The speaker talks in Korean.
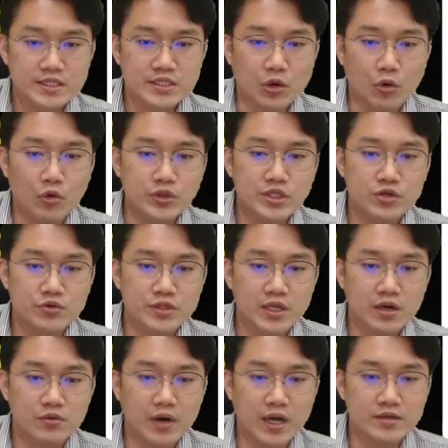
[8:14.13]
이제
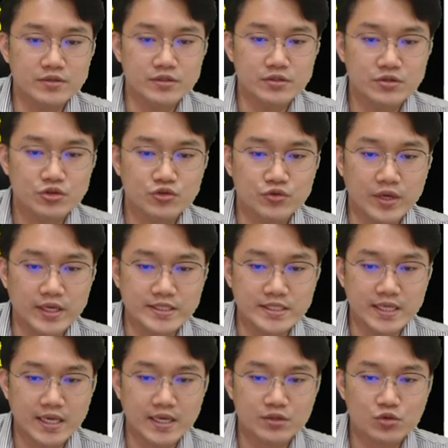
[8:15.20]
오니온이라고 하는 뒤에
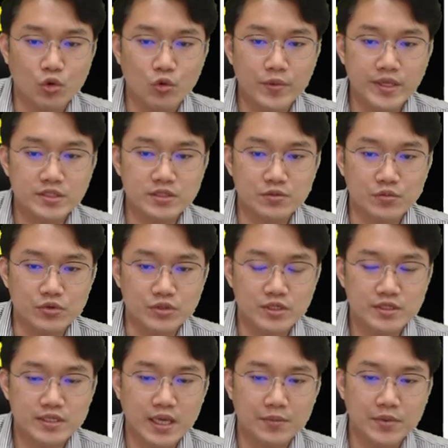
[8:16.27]
이제 도메인
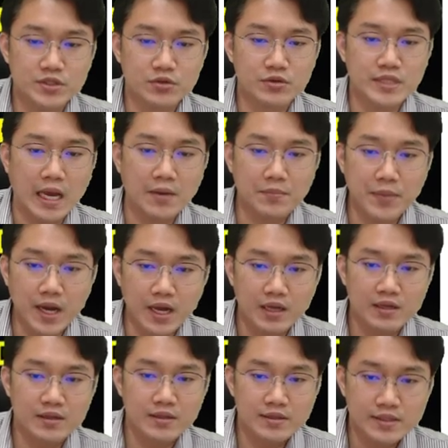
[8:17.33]
정보들 한마디로 양파
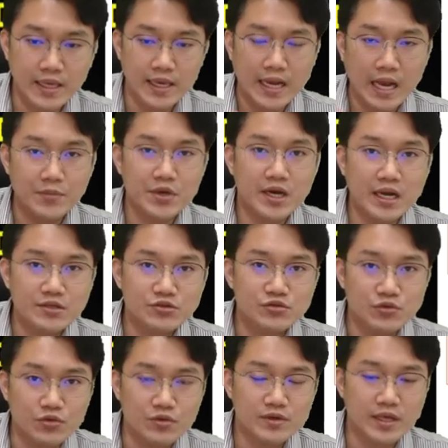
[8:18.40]
예, 까면
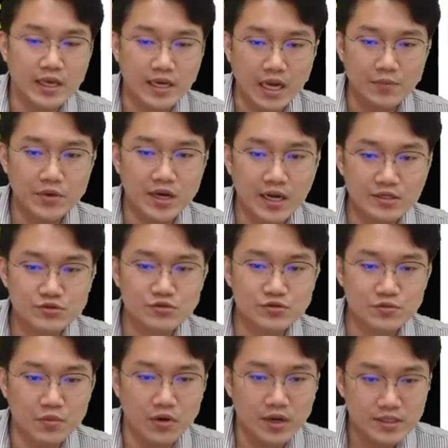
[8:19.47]
깔수록 예, 까면
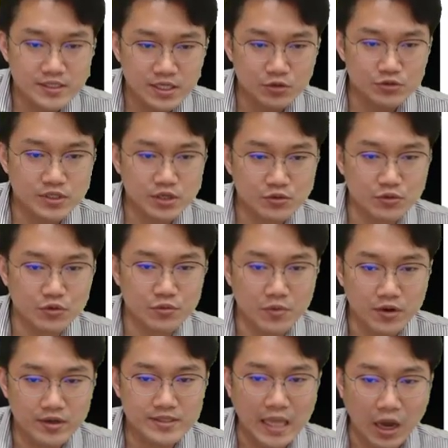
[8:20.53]
깔수록 뭔가 자꾸 자꾸
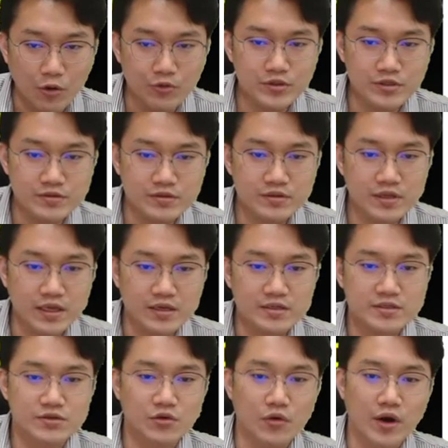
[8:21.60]
뭔가 나오는 예,
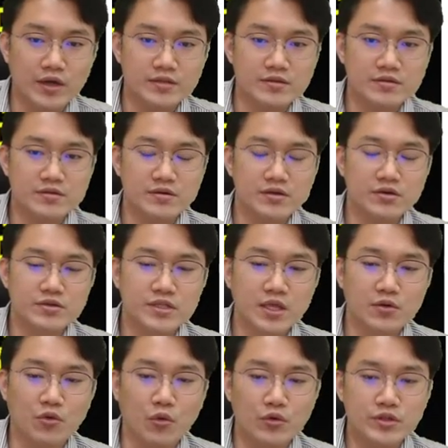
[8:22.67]
그러한
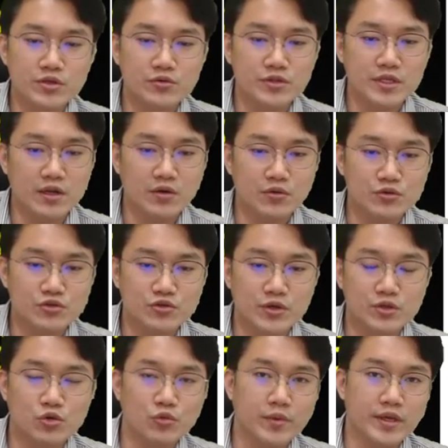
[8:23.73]
형태로 오니온이라고
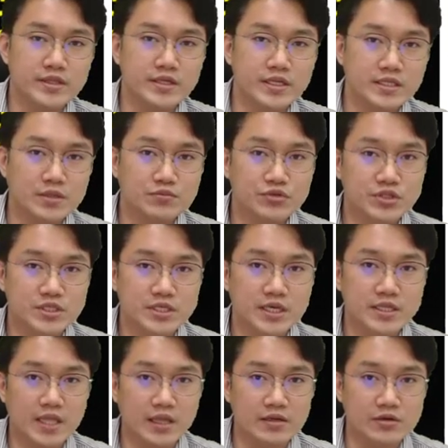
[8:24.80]
뒤에 도메인들이 이제
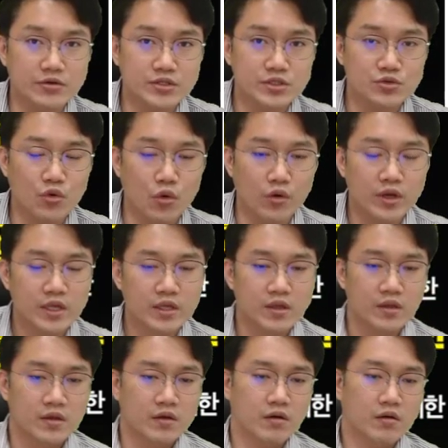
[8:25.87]
붙이게 되는 것이고
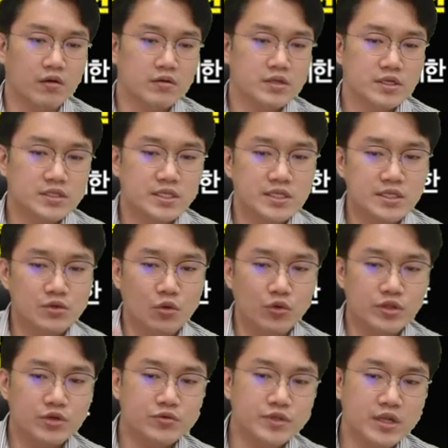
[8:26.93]
어, 사실 이
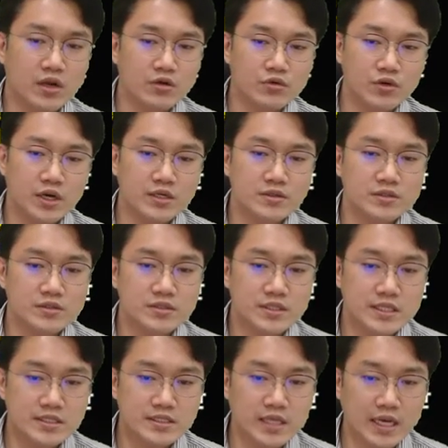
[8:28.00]
오니온이라고 하는
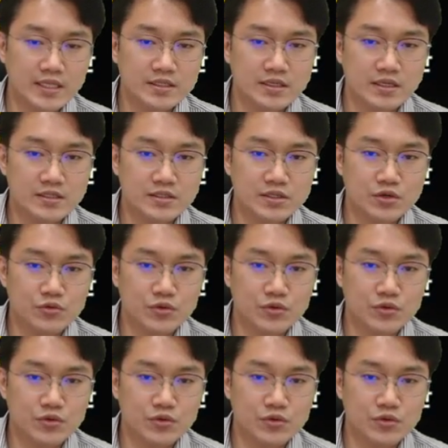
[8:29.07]
이 사이트 같은